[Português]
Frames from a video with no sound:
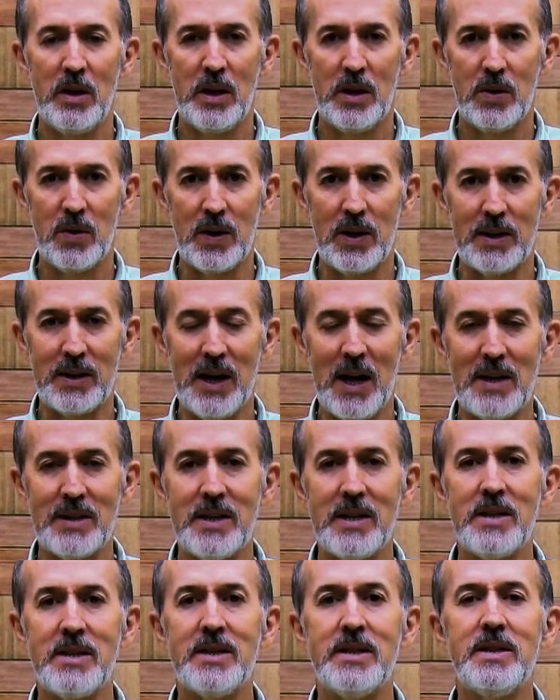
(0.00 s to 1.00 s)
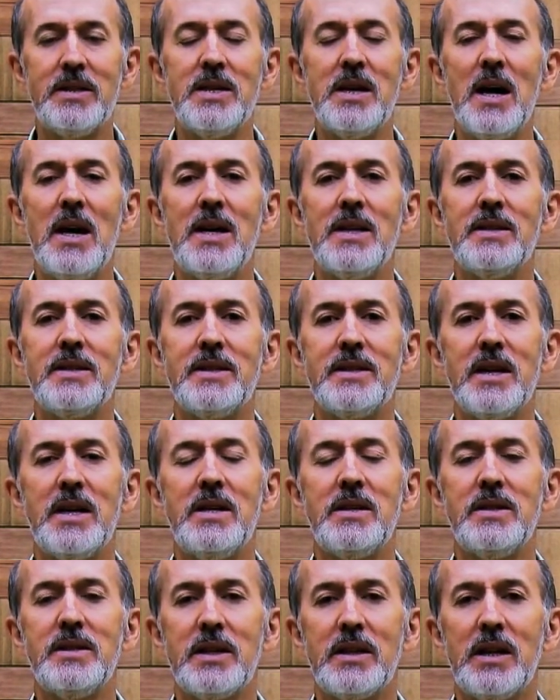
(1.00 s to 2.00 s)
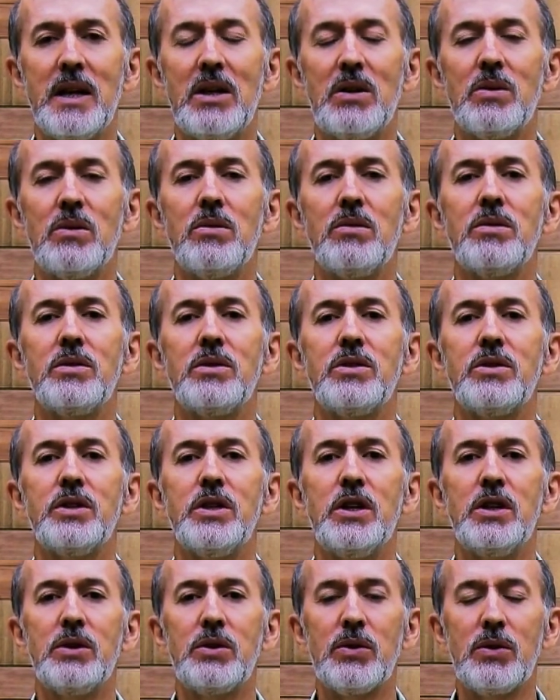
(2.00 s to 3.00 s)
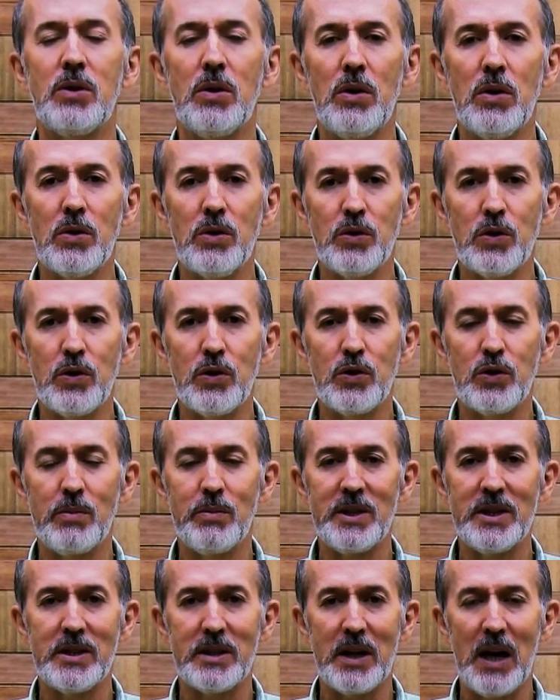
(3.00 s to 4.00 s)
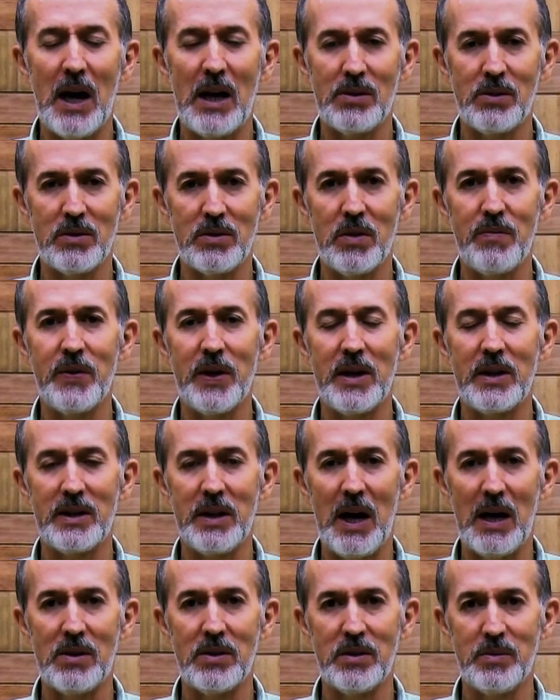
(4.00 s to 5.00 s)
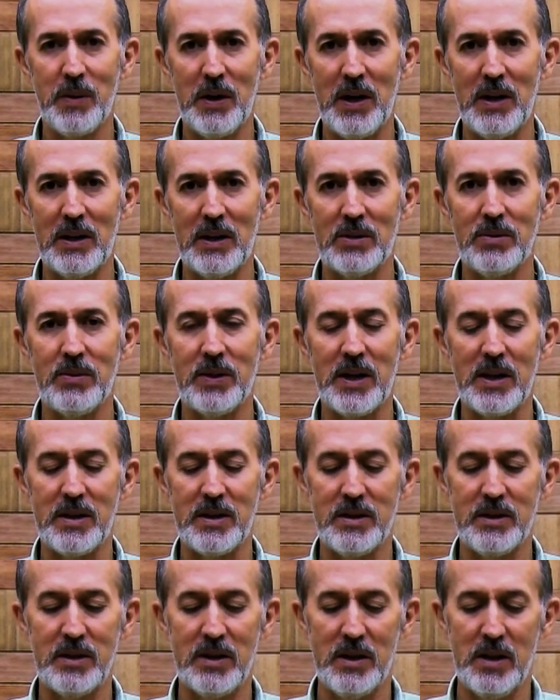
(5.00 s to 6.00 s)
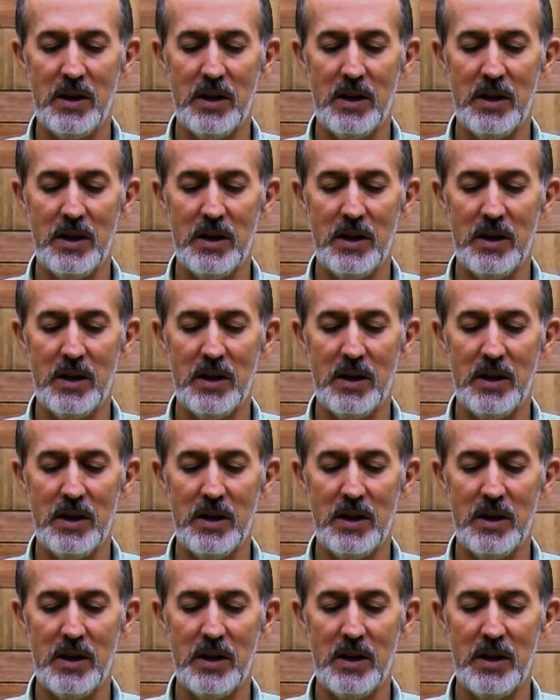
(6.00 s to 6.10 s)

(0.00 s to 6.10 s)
Então, ele traz em si a essência da luz e todos os substratos ofertados pela natureza.